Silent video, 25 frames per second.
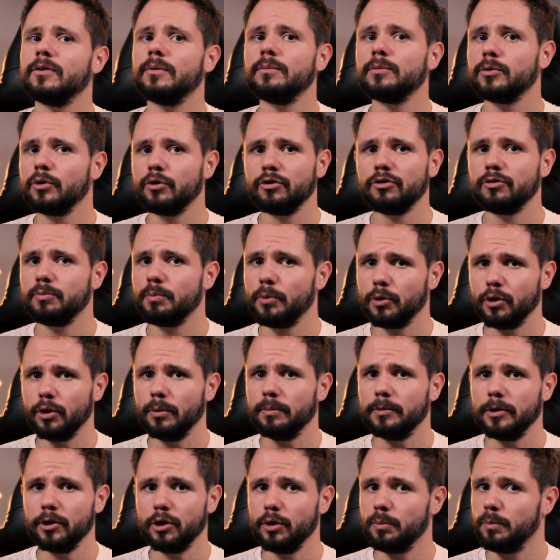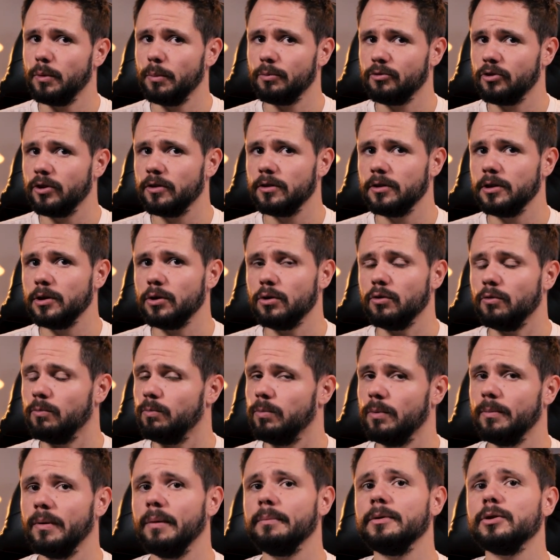są dość podobne do poprzedników,
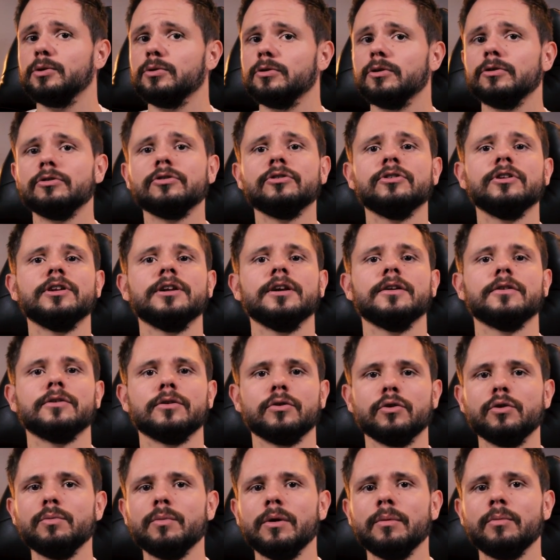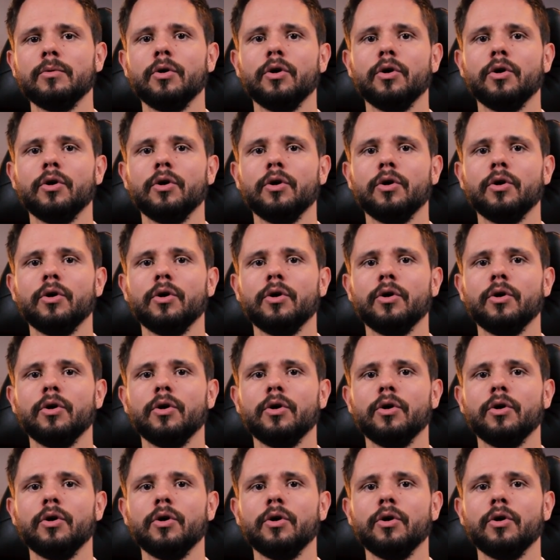bo mamy tu do czynienia z gumą